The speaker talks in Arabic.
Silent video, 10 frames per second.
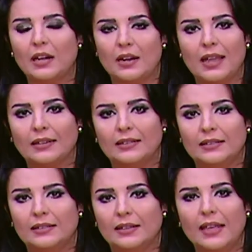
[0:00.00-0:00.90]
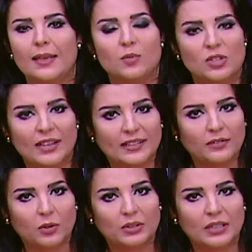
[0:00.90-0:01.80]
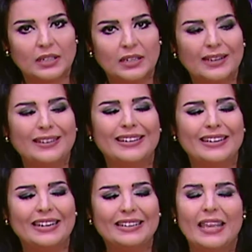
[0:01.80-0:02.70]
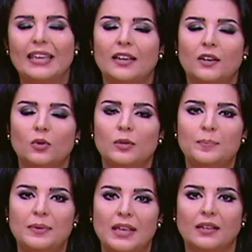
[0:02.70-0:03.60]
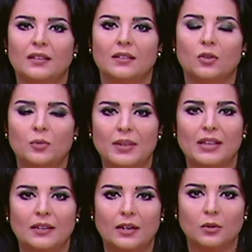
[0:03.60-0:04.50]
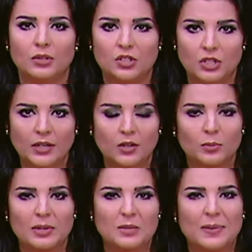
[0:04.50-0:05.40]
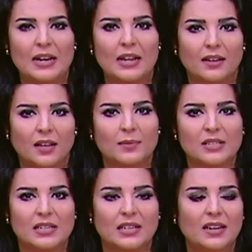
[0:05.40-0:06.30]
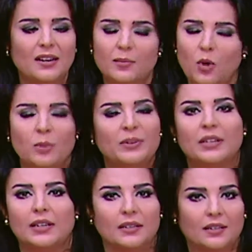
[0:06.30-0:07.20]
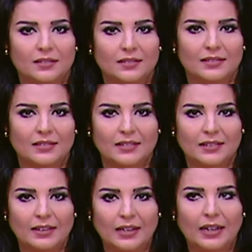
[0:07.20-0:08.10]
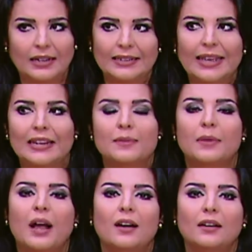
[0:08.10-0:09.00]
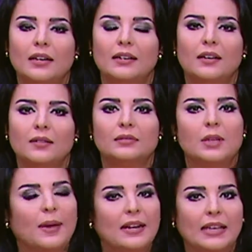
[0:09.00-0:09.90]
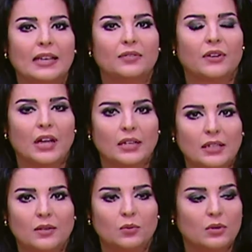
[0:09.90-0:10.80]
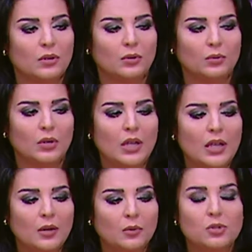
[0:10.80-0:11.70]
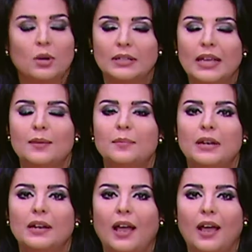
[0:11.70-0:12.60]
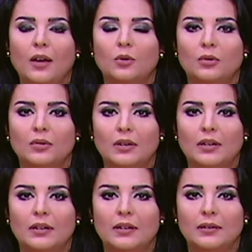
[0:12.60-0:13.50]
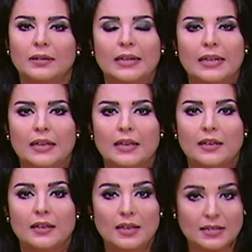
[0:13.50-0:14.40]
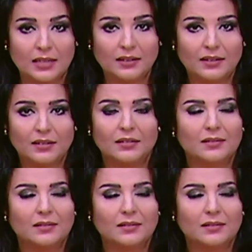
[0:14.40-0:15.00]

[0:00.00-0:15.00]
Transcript: غير يعني أي مزايدات في الوطنية نتائج الأولمبياد أولمبياد ريو دي جانيرو بالنسبة لنا كمصريين محبطة جدا يعني آه إحنا طبعا أكيد فرحانين و... و... وسعداء باللي حققوا آه, آه، إنجازات